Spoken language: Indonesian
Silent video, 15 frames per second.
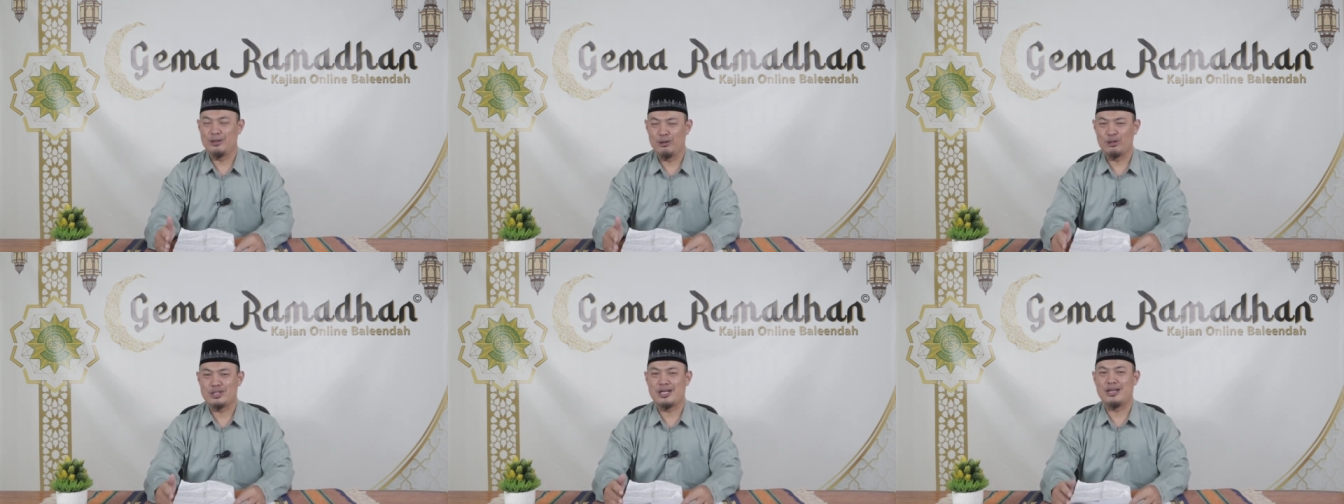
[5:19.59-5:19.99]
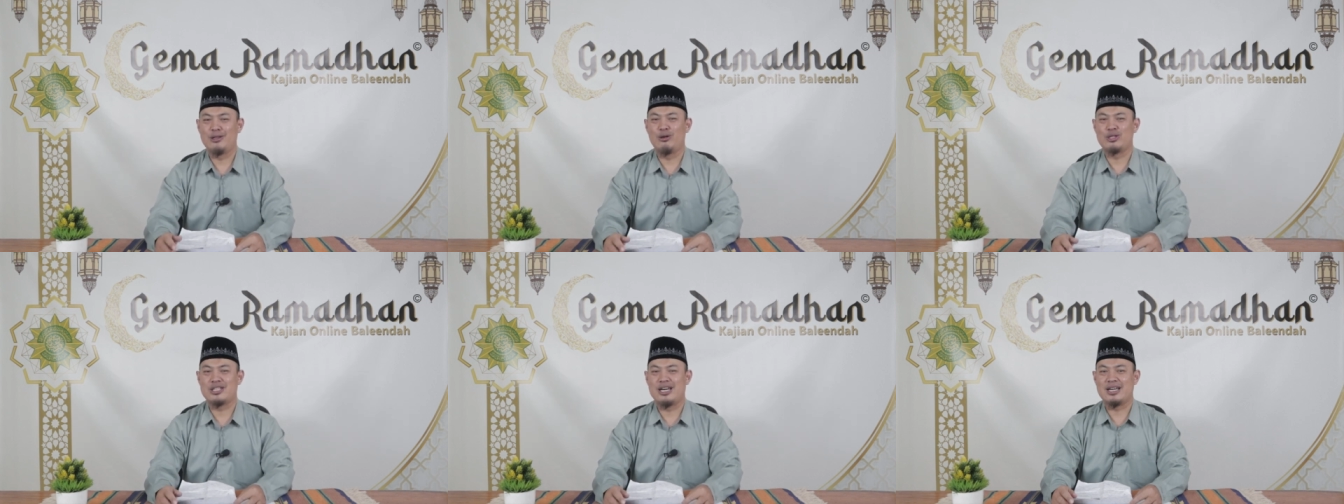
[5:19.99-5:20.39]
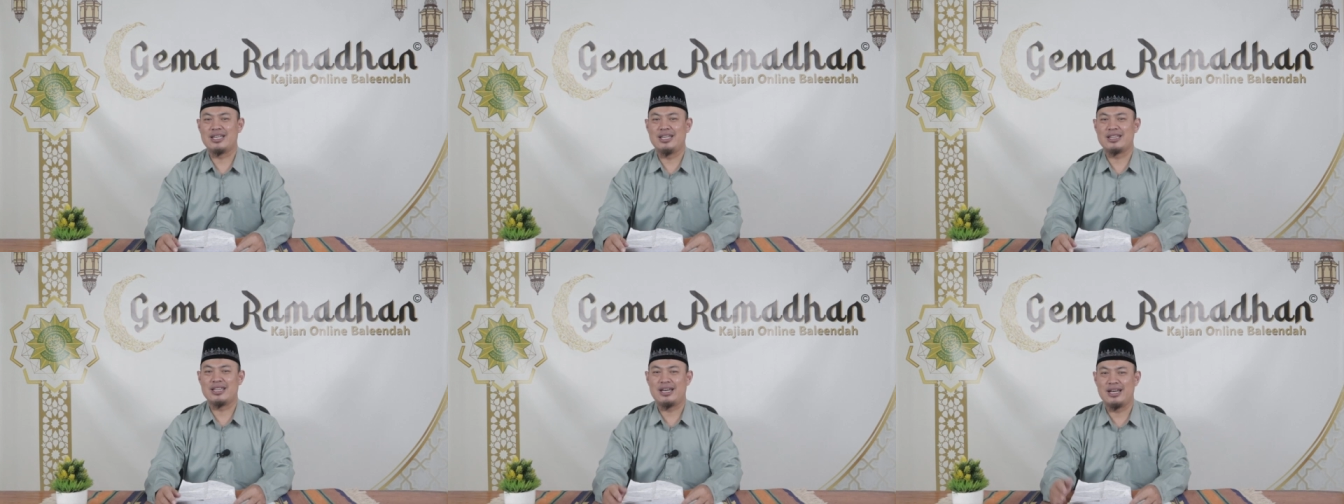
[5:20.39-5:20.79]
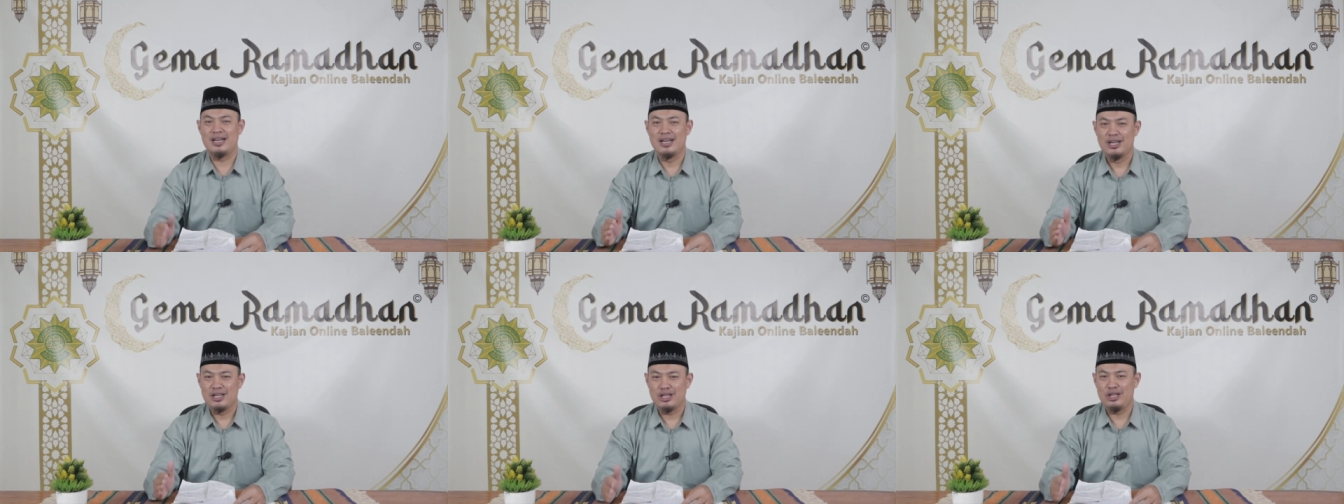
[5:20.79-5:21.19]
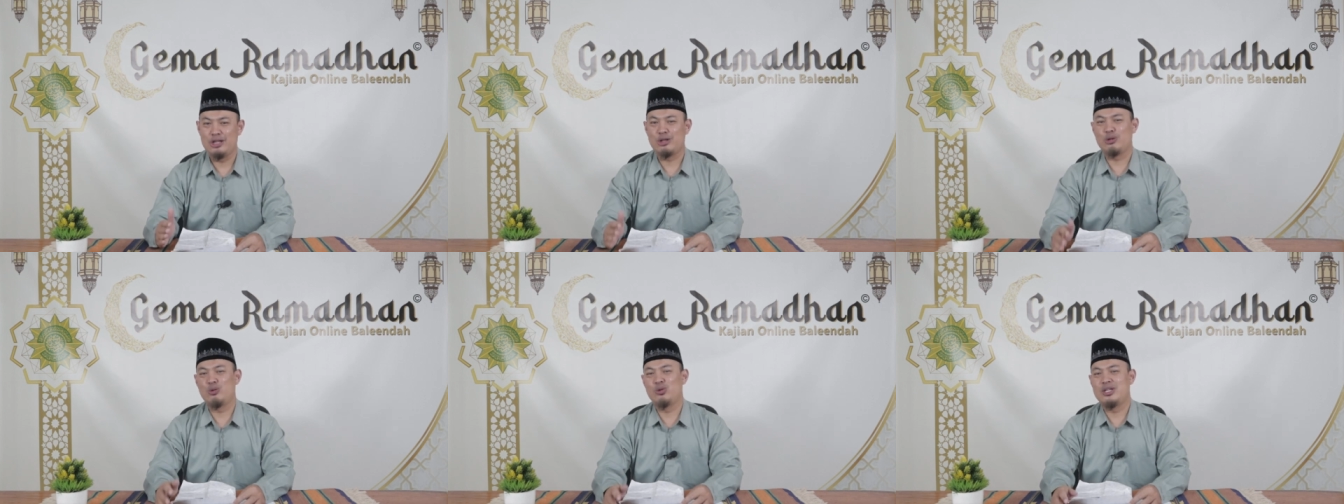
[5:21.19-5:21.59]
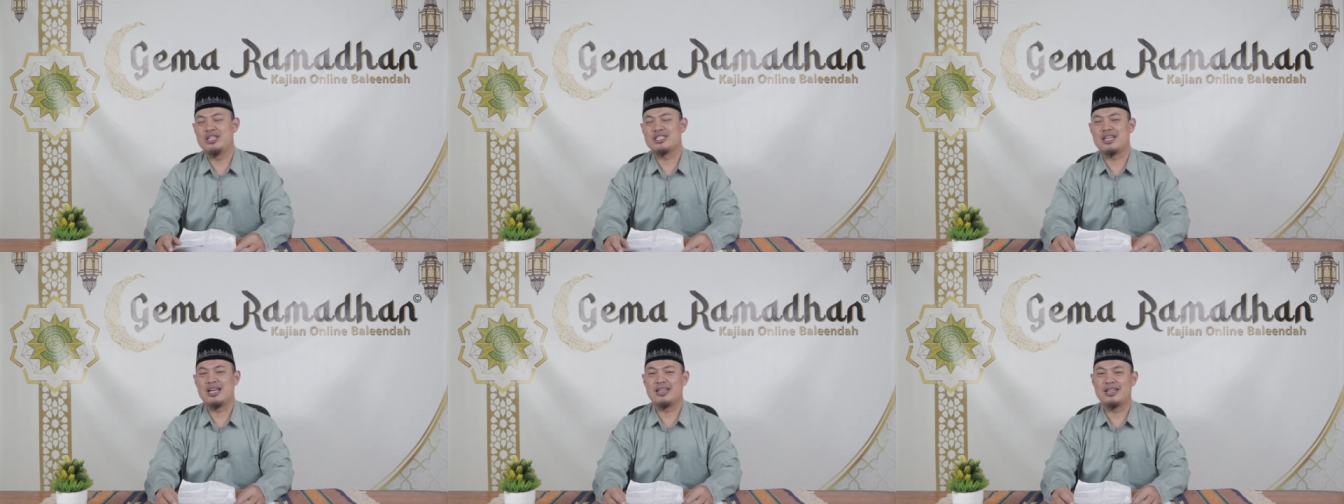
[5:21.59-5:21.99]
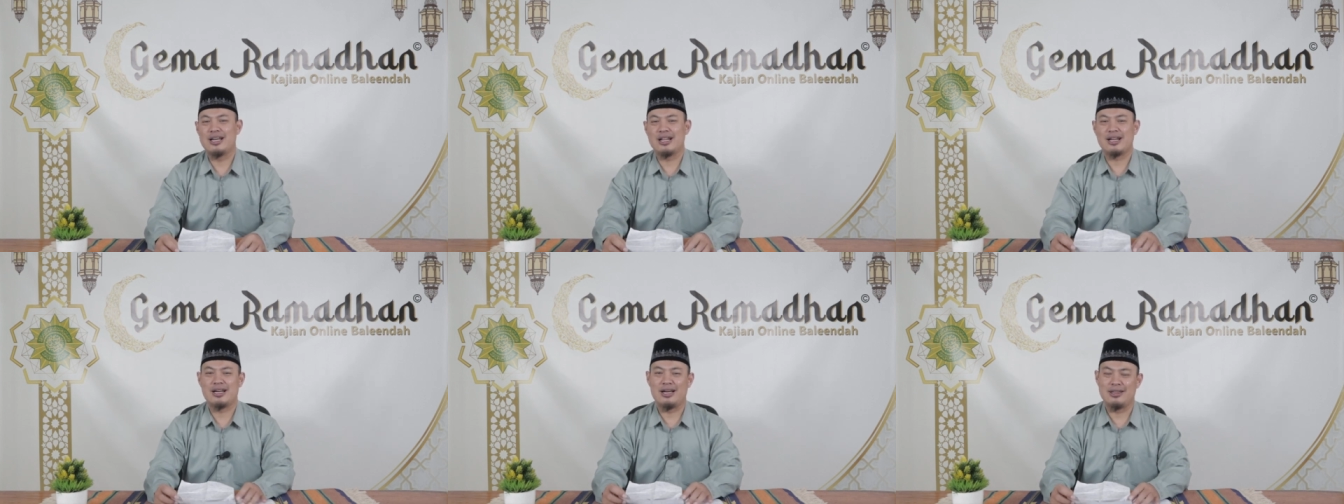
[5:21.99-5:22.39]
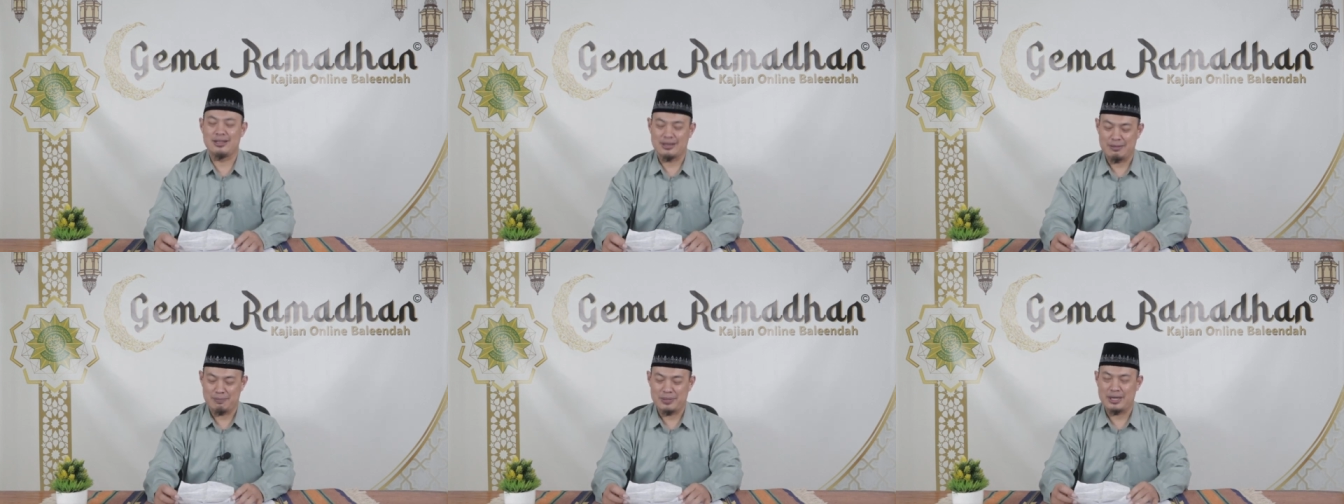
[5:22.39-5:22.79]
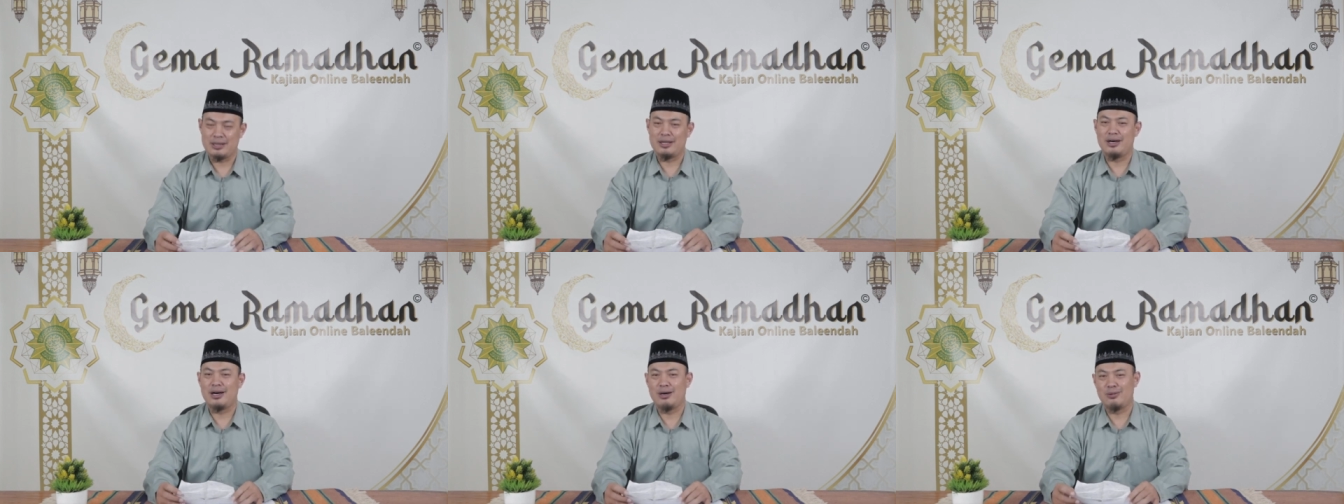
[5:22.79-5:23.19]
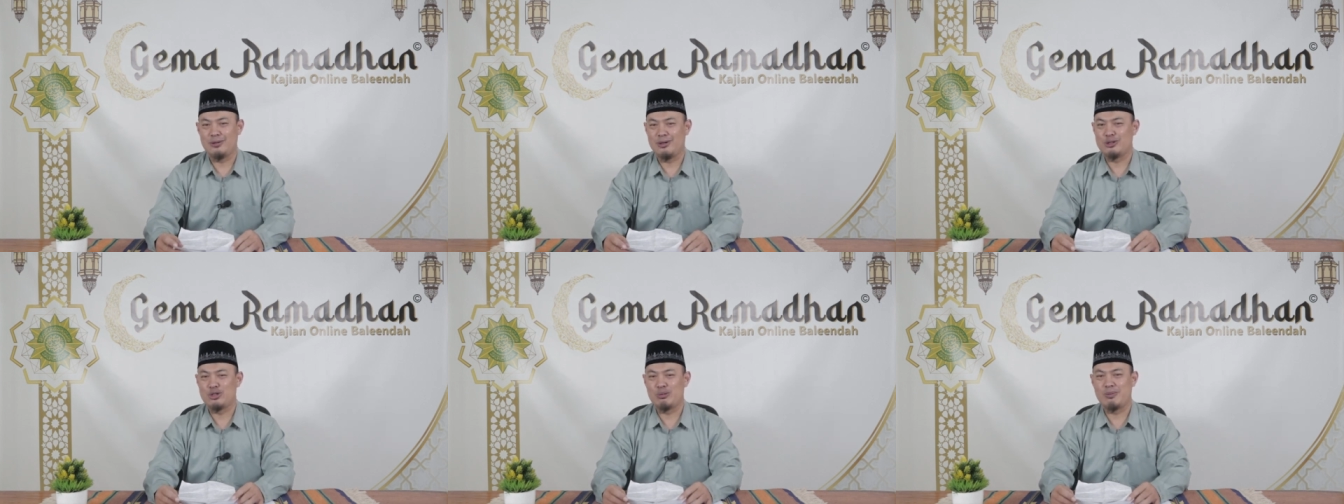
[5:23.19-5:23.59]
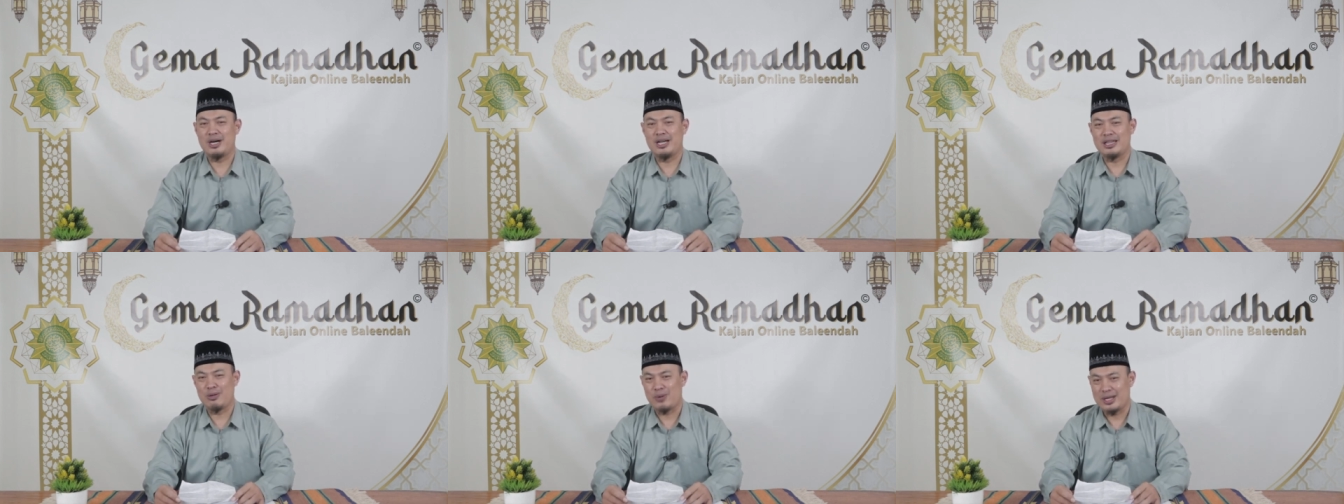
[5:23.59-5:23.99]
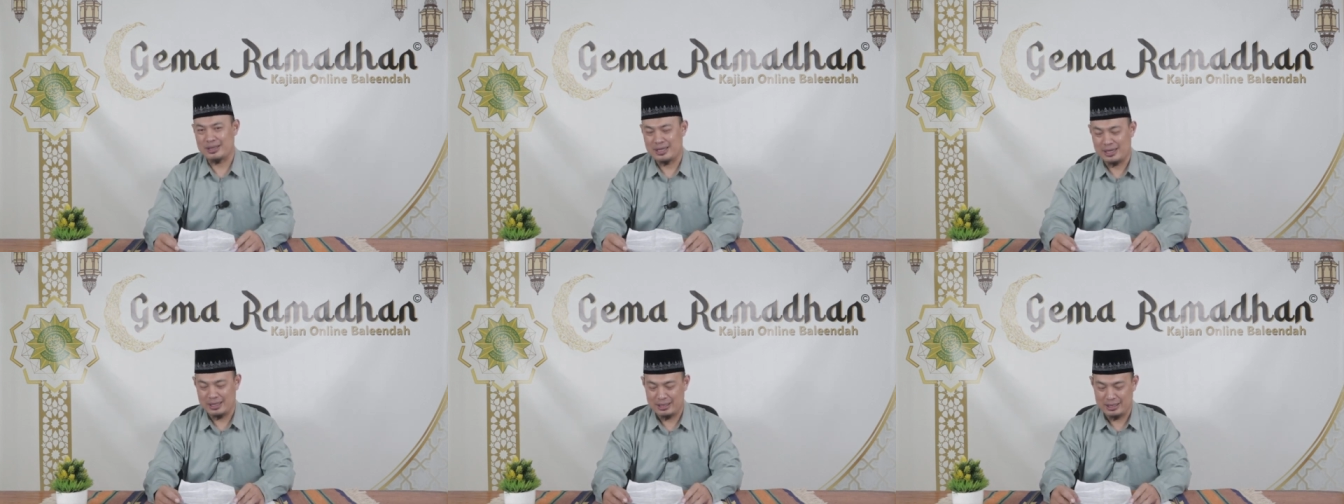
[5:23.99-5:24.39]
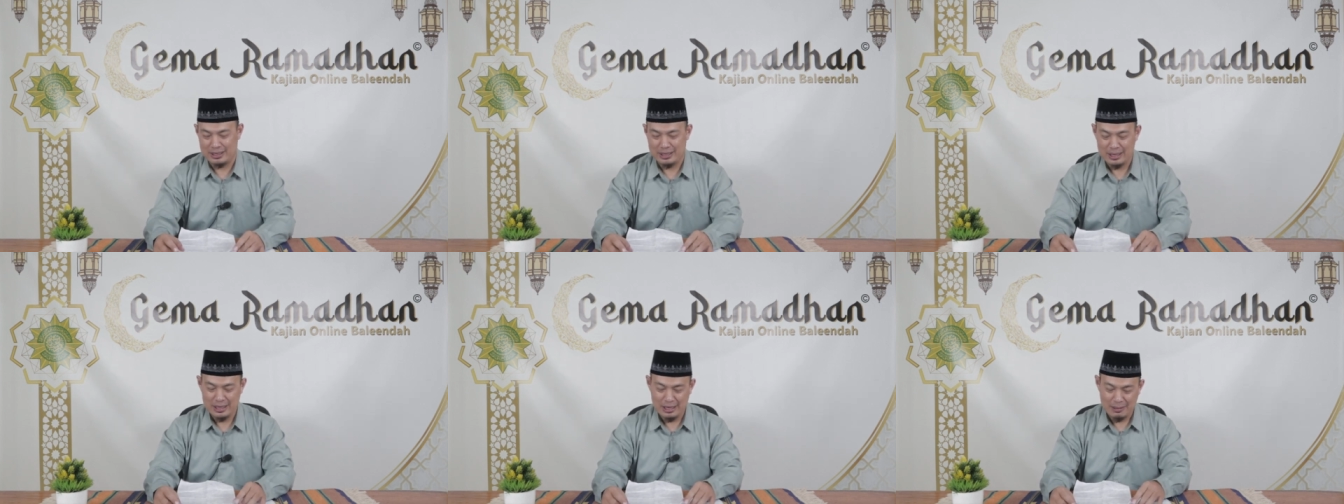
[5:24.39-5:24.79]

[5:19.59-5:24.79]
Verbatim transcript: dosa-dosa kita itu disandarkan kepada Allah Subhanahu wa taala.